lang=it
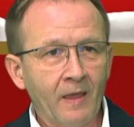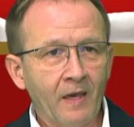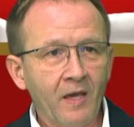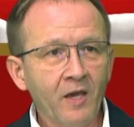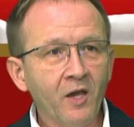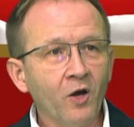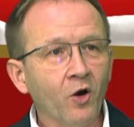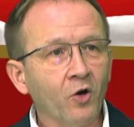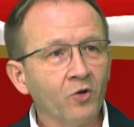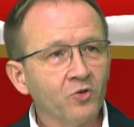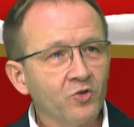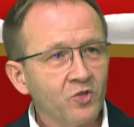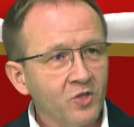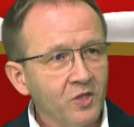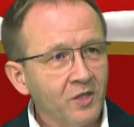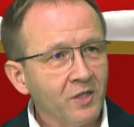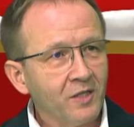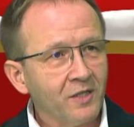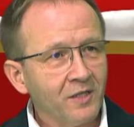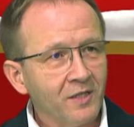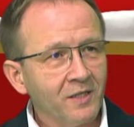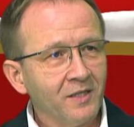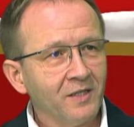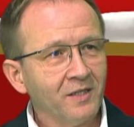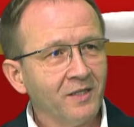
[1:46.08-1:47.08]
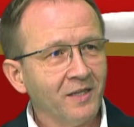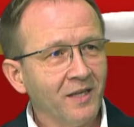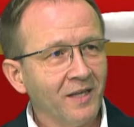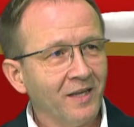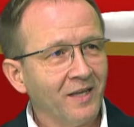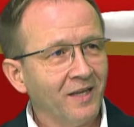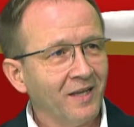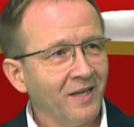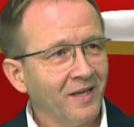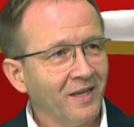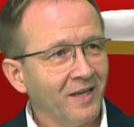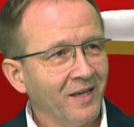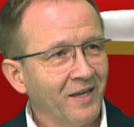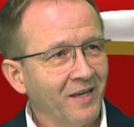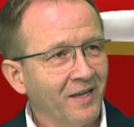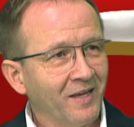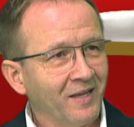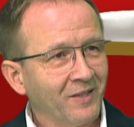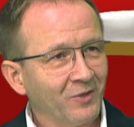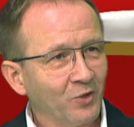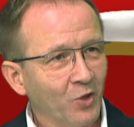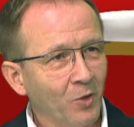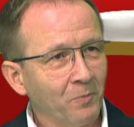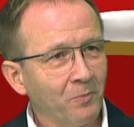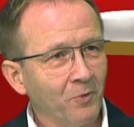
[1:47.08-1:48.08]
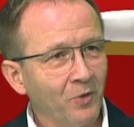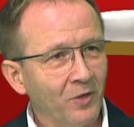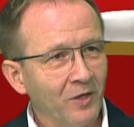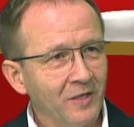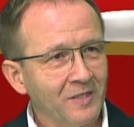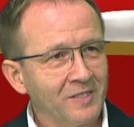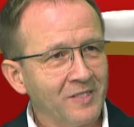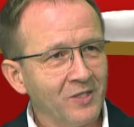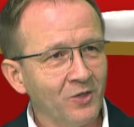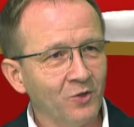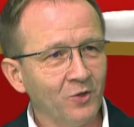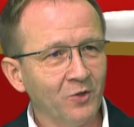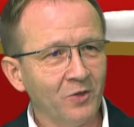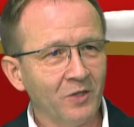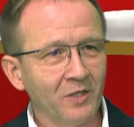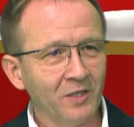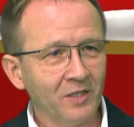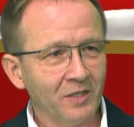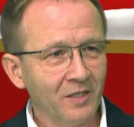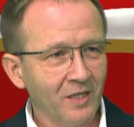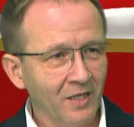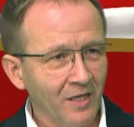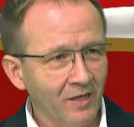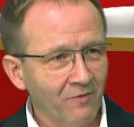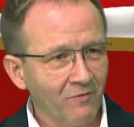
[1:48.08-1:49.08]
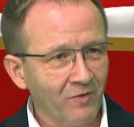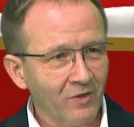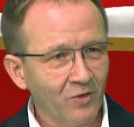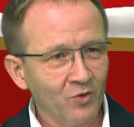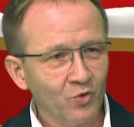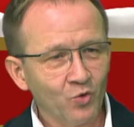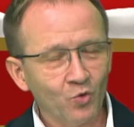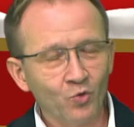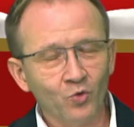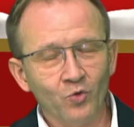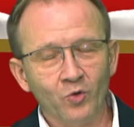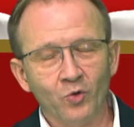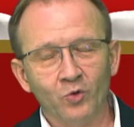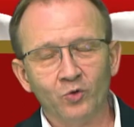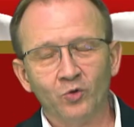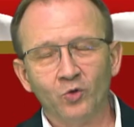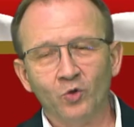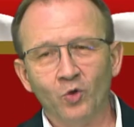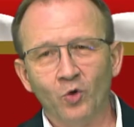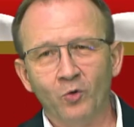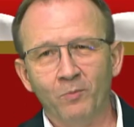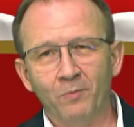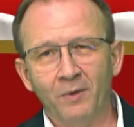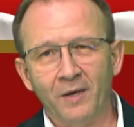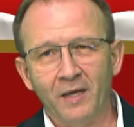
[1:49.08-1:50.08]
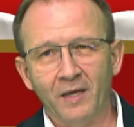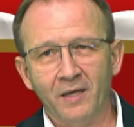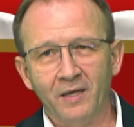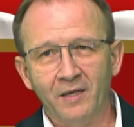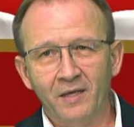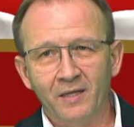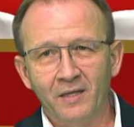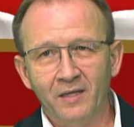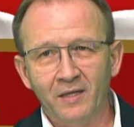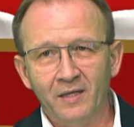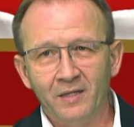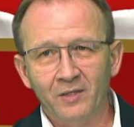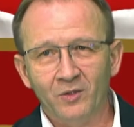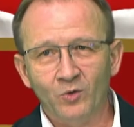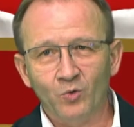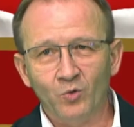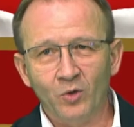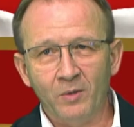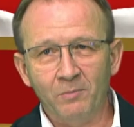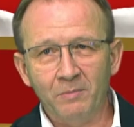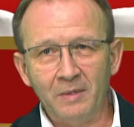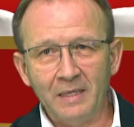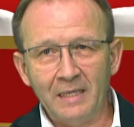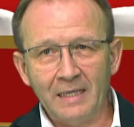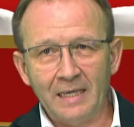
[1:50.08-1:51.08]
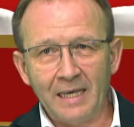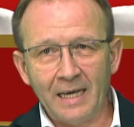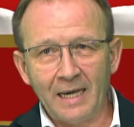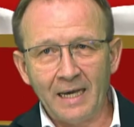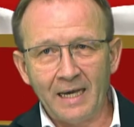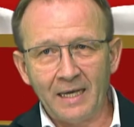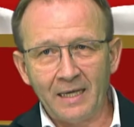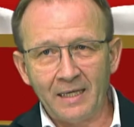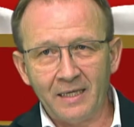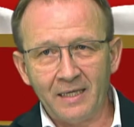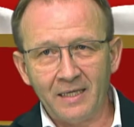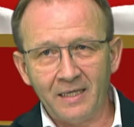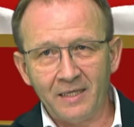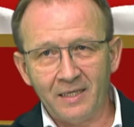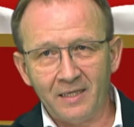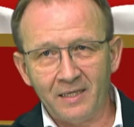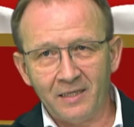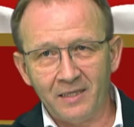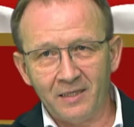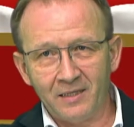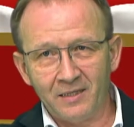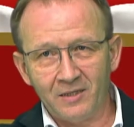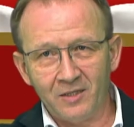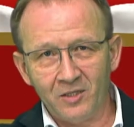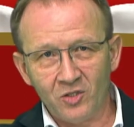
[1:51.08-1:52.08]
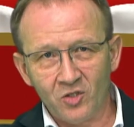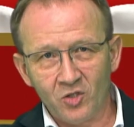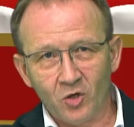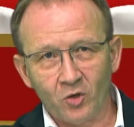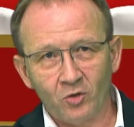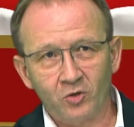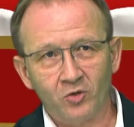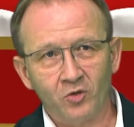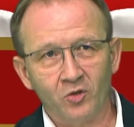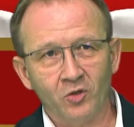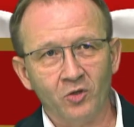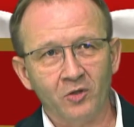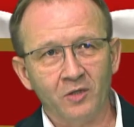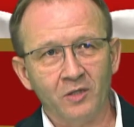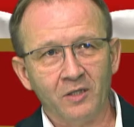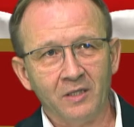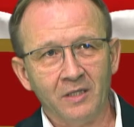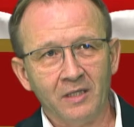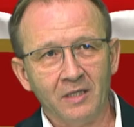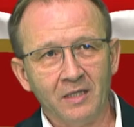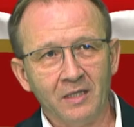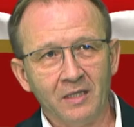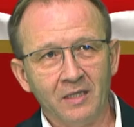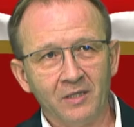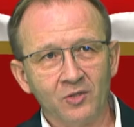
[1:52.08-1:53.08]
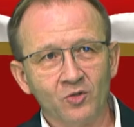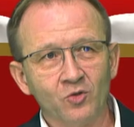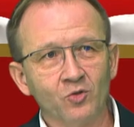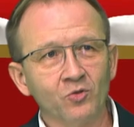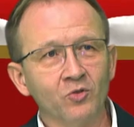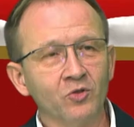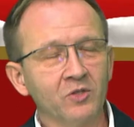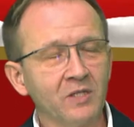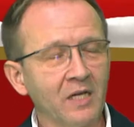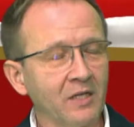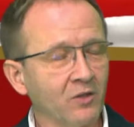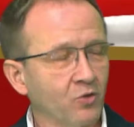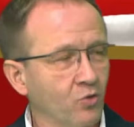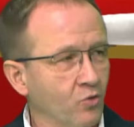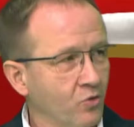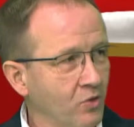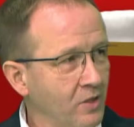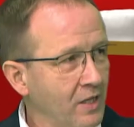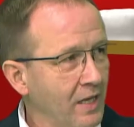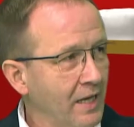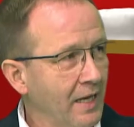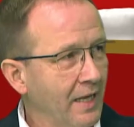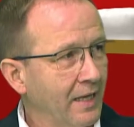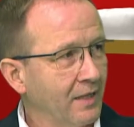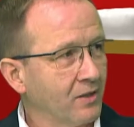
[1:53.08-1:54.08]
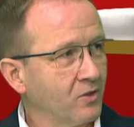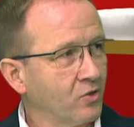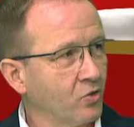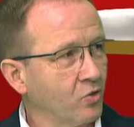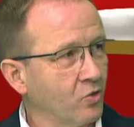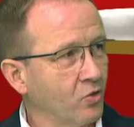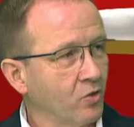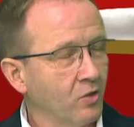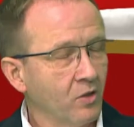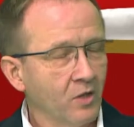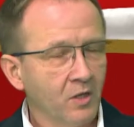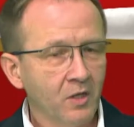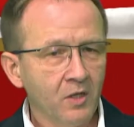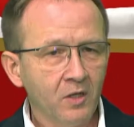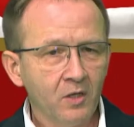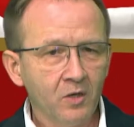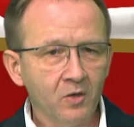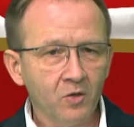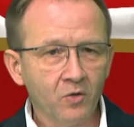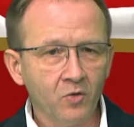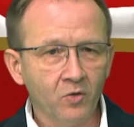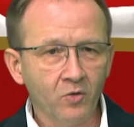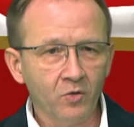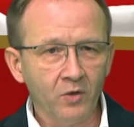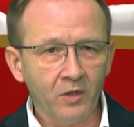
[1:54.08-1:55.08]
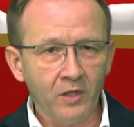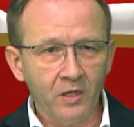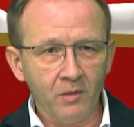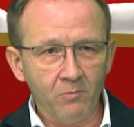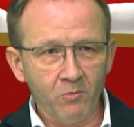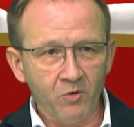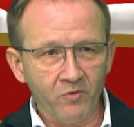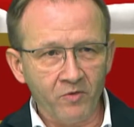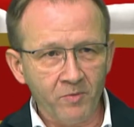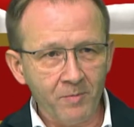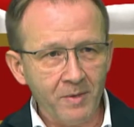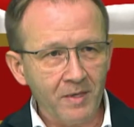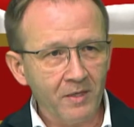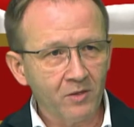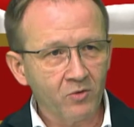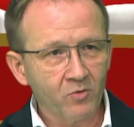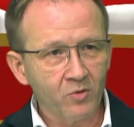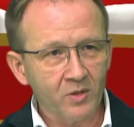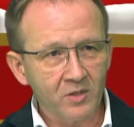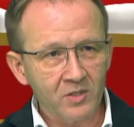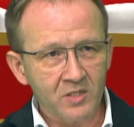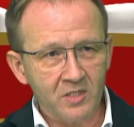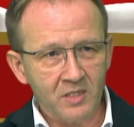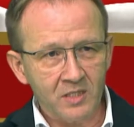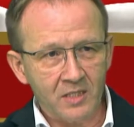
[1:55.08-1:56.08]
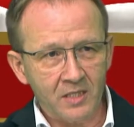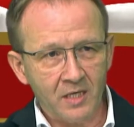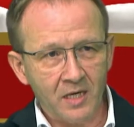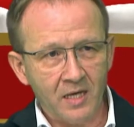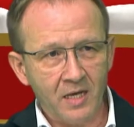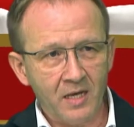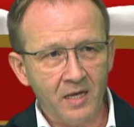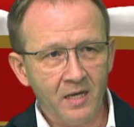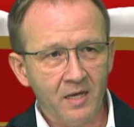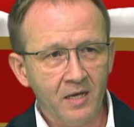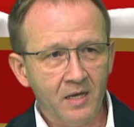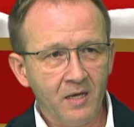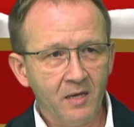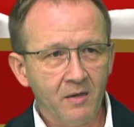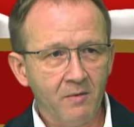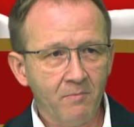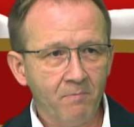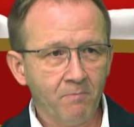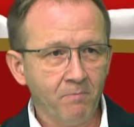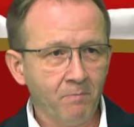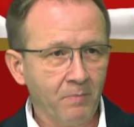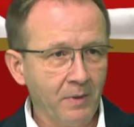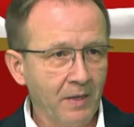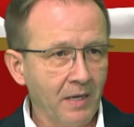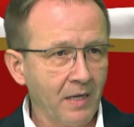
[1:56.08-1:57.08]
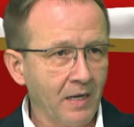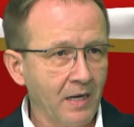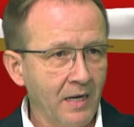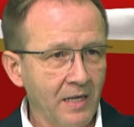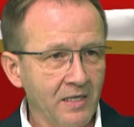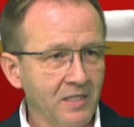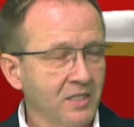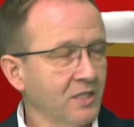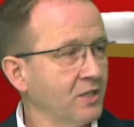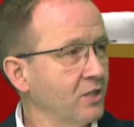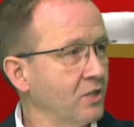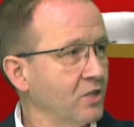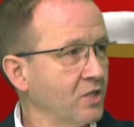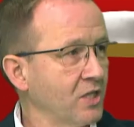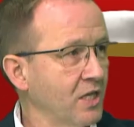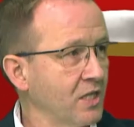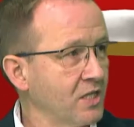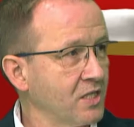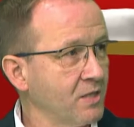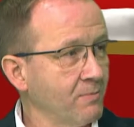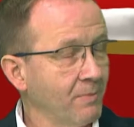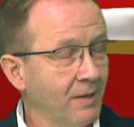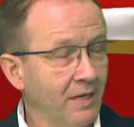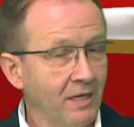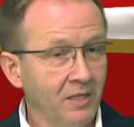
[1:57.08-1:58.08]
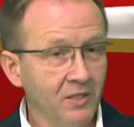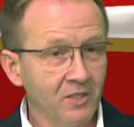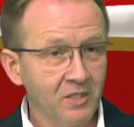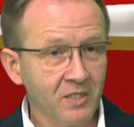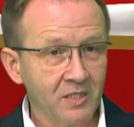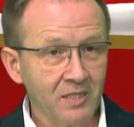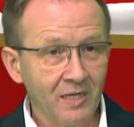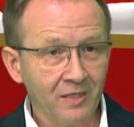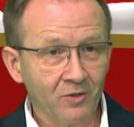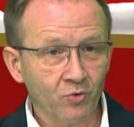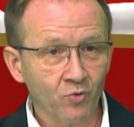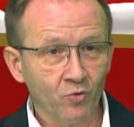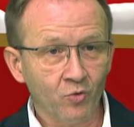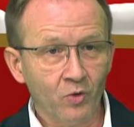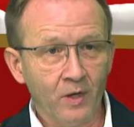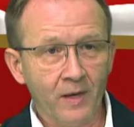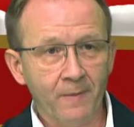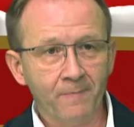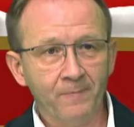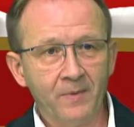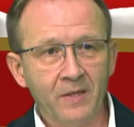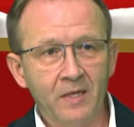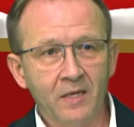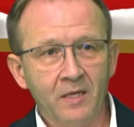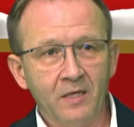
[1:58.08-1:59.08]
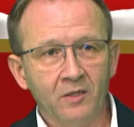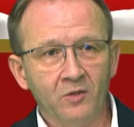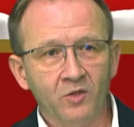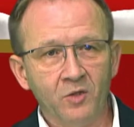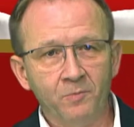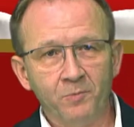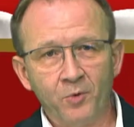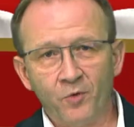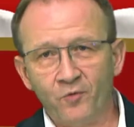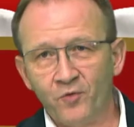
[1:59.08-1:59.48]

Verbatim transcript: e oggi, nel, dopo le elezioni del 21 ottobre 2018, eh, sono stato rieletto con il Movimento Agire per la sedicesima legislatura. Di